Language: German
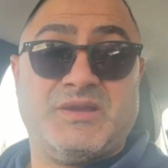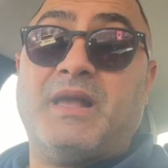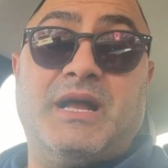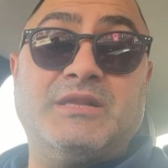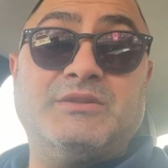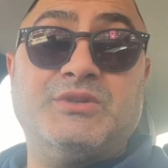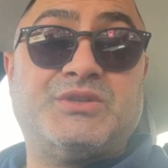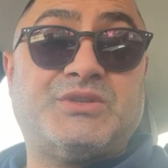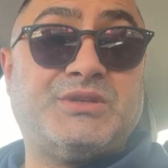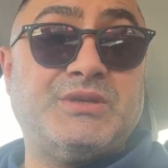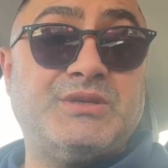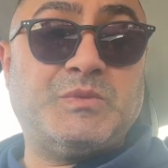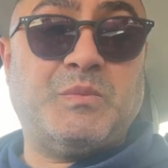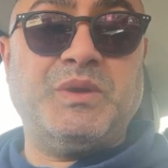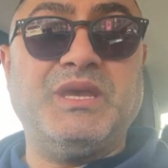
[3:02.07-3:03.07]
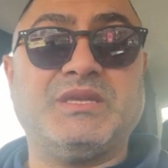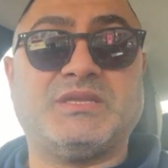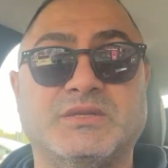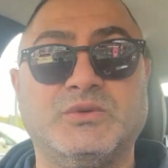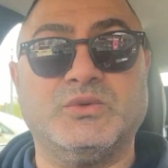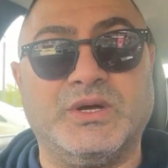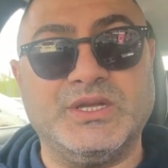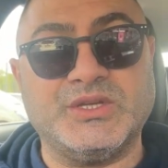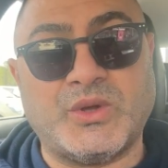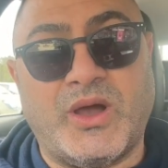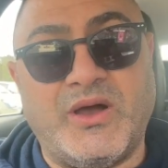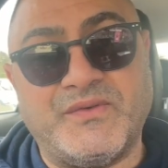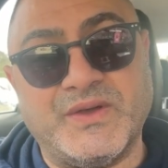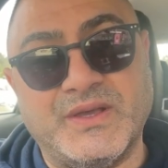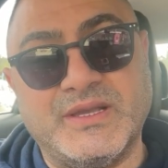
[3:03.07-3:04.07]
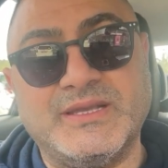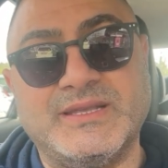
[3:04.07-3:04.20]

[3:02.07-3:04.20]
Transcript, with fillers: Also ich, ich bete nur, ich hoffe,